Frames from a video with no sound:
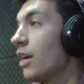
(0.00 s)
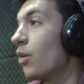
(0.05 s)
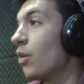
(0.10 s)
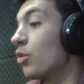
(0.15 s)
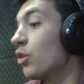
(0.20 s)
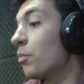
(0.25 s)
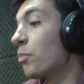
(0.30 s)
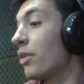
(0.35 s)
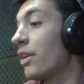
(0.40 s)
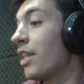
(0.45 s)

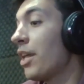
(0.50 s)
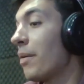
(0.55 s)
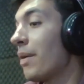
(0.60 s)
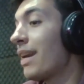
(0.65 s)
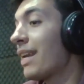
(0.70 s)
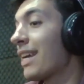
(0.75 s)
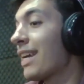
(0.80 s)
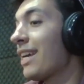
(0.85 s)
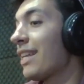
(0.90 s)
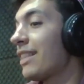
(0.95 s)
Uno puede
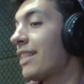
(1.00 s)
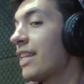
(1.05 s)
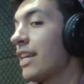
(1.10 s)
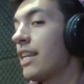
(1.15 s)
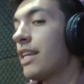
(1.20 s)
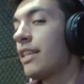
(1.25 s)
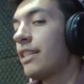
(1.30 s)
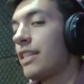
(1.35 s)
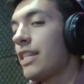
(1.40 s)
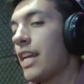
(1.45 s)
ver que
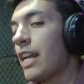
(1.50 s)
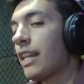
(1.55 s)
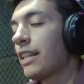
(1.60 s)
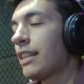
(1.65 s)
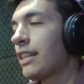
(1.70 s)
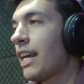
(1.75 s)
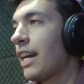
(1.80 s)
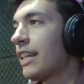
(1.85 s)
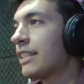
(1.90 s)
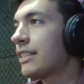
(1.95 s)
tiene
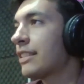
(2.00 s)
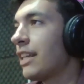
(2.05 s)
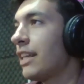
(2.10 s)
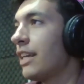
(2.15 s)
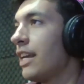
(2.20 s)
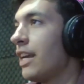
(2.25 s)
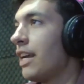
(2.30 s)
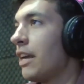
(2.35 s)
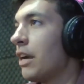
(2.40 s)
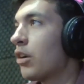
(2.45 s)
ciertas
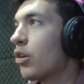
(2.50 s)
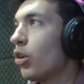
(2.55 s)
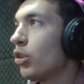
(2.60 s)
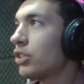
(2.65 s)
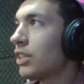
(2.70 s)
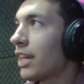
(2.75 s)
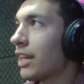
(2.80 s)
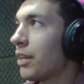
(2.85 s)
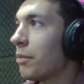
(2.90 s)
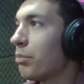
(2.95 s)

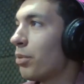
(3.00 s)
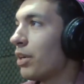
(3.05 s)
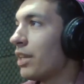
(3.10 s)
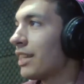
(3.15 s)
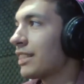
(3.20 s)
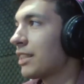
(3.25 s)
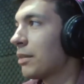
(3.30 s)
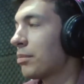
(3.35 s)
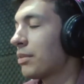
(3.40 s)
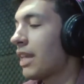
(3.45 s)
cosas que puede
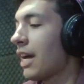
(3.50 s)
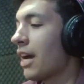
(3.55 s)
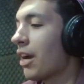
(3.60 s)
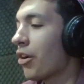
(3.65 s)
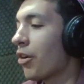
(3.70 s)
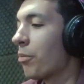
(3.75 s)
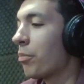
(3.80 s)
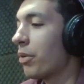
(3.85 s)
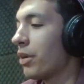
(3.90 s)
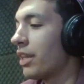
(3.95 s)
aceptar,
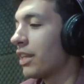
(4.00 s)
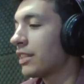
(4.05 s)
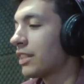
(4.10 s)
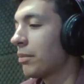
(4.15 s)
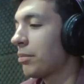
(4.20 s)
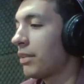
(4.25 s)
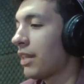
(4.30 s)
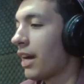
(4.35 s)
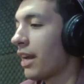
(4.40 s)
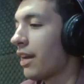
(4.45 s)
no puede
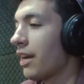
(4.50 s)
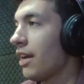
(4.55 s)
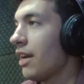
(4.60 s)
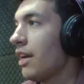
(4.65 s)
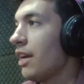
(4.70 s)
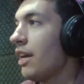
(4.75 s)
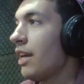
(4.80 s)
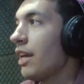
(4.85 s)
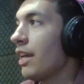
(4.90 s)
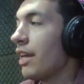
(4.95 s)
aceptar,
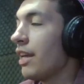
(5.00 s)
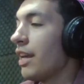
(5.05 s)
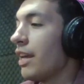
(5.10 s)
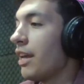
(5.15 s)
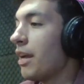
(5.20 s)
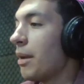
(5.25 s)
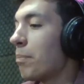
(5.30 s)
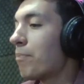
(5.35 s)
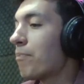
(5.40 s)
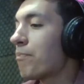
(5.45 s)

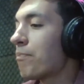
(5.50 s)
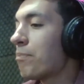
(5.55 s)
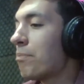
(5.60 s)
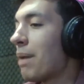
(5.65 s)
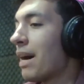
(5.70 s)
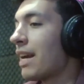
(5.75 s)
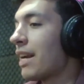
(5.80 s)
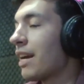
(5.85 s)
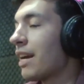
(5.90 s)
eh, para